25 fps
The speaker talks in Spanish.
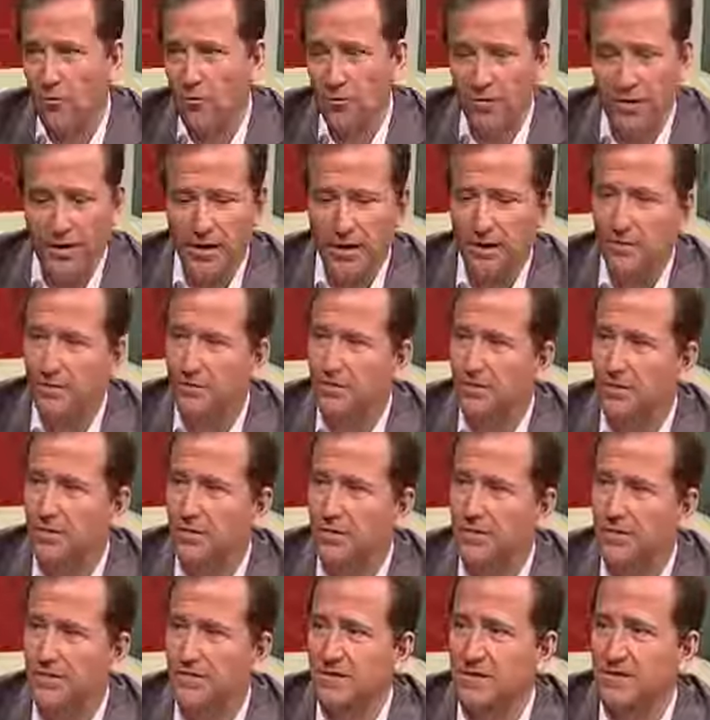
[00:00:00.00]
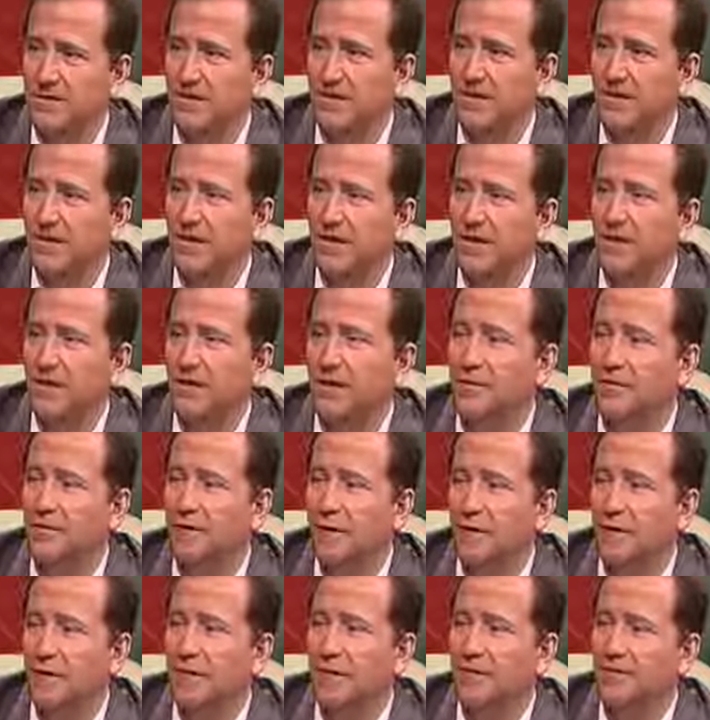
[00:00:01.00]
ocurriera todo ese
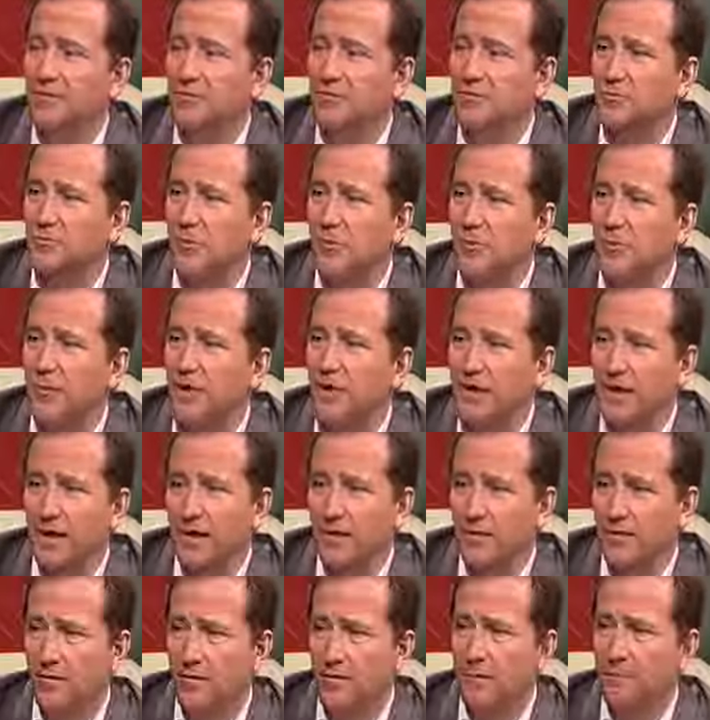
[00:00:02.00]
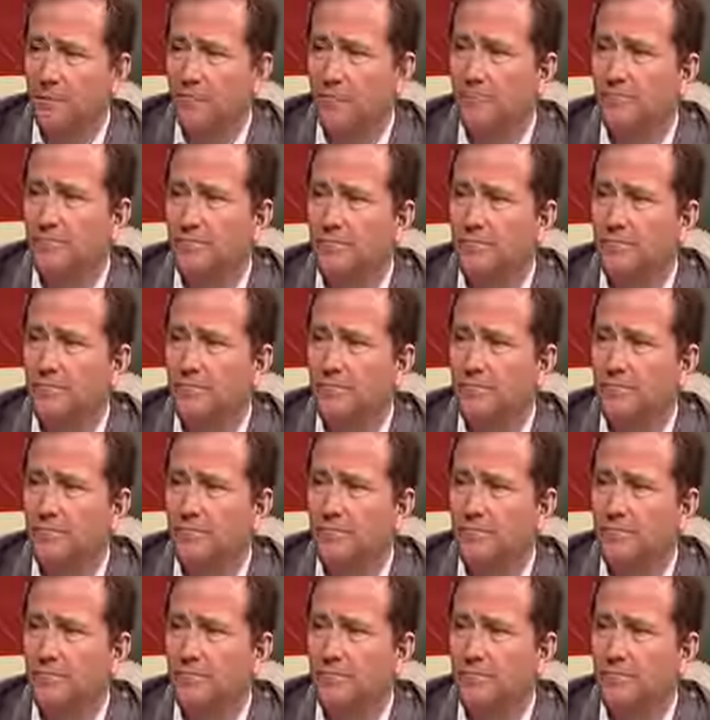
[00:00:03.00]
debacle a su propia hija o no?